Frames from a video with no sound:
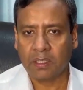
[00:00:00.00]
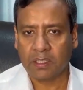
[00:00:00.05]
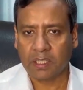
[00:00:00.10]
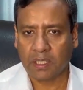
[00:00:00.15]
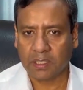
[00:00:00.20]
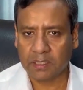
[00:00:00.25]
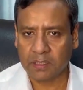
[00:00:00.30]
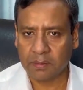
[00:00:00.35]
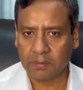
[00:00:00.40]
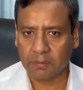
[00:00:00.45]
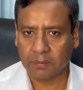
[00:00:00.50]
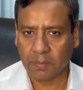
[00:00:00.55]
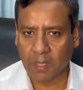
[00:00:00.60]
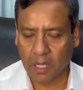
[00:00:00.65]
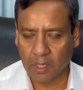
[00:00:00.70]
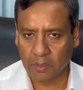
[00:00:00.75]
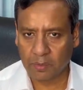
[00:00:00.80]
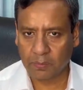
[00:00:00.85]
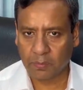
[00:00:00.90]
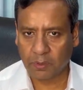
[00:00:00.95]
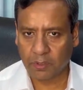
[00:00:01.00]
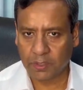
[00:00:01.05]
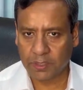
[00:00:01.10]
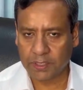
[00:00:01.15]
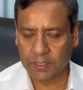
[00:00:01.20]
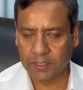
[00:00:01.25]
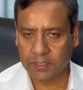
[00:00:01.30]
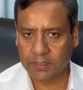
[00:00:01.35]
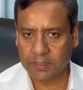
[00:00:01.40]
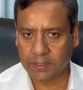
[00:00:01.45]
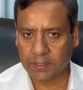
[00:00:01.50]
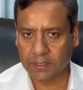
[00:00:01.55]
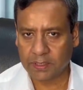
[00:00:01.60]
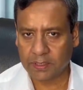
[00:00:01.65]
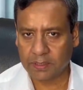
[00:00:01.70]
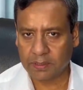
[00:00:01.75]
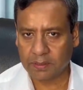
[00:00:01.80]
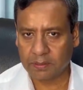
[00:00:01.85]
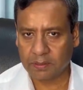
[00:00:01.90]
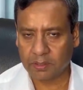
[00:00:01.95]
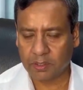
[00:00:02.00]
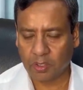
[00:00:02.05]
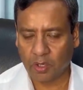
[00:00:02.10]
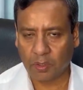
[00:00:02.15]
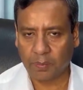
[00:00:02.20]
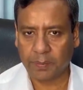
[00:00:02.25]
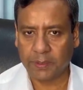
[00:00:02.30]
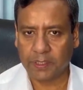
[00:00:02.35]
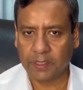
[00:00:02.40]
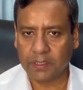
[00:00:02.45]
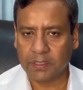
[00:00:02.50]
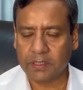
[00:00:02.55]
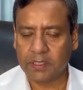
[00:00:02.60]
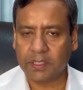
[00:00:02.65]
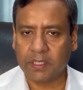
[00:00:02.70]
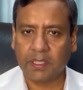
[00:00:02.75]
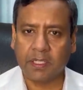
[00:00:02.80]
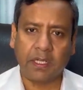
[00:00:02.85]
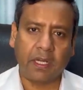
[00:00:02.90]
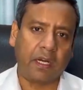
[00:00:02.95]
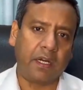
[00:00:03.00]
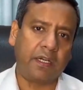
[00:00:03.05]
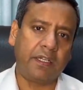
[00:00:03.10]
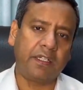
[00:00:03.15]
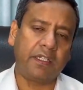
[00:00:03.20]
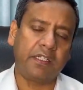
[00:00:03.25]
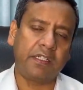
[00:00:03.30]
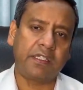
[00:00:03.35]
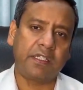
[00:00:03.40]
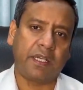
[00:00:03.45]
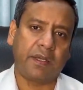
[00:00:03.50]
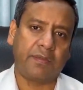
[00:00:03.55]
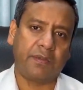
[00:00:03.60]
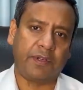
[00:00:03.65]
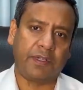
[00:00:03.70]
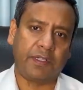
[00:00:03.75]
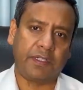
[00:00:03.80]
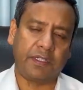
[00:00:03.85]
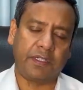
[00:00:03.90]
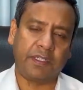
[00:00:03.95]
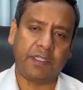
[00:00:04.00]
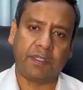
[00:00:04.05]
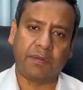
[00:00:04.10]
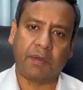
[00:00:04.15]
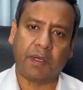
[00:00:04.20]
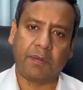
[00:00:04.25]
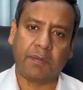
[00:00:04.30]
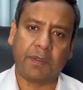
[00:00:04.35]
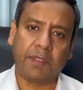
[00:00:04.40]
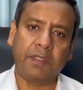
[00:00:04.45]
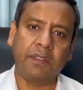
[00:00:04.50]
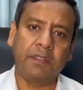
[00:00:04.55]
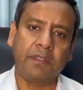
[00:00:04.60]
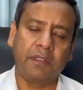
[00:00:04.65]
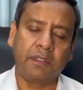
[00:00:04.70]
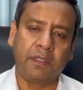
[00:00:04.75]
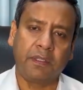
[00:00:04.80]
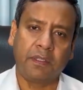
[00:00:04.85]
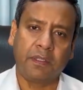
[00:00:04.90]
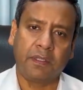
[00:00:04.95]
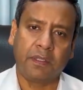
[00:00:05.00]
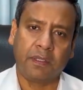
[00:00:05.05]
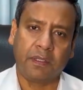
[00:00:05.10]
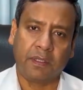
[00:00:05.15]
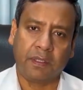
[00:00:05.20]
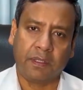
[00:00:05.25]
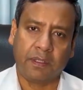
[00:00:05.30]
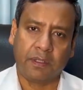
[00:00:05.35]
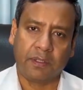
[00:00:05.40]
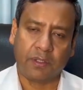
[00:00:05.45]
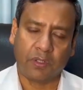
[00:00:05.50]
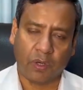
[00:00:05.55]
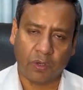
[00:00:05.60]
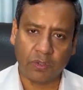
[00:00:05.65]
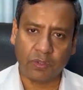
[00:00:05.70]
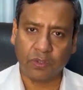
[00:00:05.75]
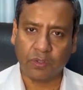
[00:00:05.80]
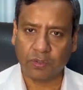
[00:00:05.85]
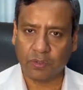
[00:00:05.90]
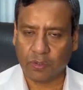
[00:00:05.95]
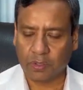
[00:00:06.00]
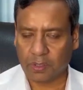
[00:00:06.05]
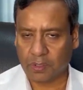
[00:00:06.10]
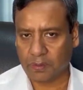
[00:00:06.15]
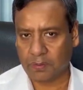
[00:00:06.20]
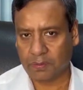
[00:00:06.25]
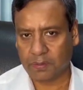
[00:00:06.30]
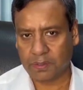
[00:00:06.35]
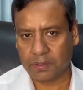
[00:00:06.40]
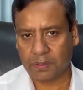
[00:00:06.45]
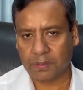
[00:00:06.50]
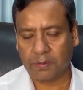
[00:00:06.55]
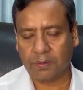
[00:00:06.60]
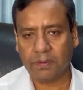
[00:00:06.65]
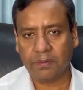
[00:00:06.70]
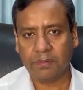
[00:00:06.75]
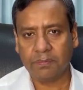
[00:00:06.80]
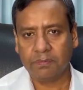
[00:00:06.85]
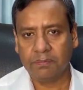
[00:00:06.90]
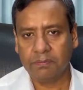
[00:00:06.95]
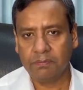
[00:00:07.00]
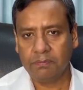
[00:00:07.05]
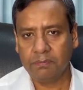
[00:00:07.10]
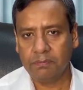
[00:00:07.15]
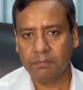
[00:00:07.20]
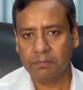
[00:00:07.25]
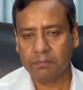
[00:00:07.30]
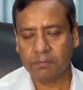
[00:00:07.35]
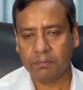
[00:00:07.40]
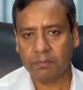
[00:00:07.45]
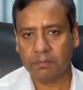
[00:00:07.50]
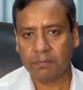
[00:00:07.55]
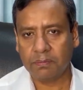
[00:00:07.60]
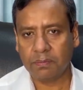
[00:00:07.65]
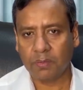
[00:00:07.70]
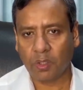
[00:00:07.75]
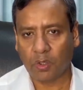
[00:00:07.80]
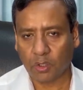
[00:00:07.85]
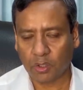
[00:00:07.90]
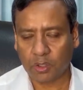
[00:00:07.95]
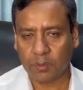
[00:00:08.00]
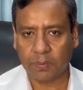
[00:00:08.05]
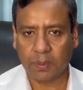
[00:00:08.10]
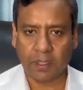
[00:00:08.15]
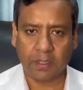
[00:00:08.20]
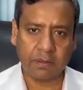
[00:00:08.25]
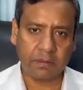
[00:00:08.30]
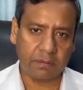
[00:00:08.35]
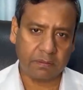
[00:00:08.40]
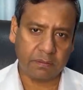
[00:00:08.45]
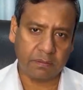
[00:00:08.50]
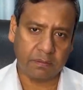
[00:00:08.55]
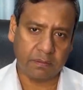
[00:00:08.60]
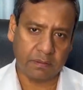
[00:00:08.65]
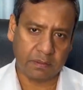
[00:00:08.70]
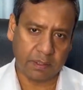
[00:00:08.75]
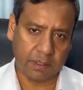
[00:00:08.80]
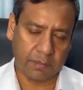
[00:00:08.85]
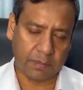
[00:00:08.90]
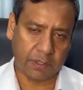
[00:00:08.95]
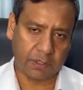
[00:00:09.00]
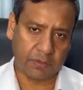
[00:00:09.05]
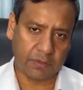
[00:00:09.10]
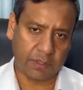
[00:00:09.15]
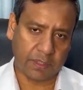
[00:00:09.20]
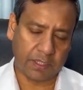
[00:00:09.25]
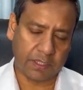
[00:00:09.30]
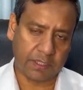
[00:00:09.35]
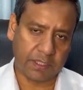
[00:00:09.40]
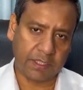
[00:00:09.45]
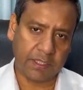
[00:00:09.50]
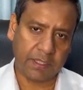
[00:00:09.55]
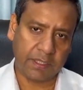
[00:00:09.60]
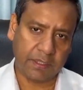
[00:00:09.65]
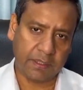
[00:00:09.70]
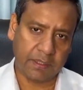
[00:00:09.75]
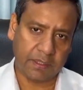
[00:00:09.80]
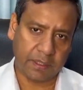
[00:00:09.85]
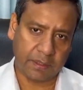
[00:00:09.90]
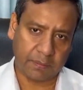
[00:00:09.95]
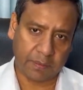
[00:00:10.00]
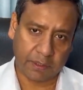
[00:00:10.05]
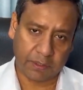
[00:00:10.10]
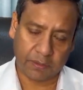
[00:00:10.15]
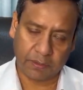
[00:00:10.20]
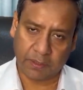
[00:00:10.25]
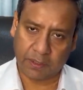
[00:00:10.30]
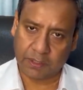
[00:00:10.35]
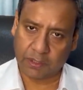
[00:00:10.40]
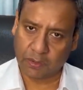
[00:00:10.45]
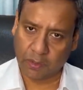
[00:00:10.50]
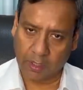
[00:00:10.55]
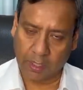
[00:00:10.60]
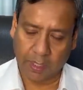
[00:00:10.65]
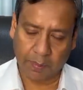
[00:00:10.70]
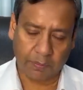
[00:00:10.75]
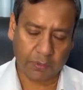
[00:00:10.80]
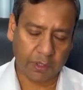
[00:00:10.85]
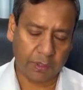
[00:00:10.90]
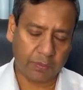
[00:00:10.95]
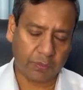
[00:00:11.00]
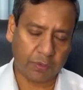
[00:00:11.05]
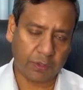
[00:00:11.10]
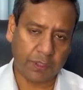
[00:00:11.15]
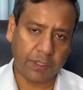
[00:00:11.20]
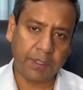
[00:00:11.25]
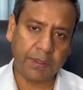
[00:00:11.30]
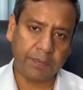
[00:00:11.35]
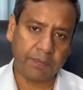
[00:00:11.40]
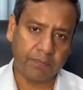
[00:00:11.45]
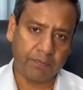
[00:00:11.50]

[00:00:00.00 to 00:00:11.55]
স্বাধীন ভারতবর্ষের যে সংবিধান সেখানে আর্টিকেল সেভেনটি যেভাবে সংযুক্ত করা হয়েছিল গতবার নির্বাচনে এসে নির্বাচনে জয়লাভ করে মোদি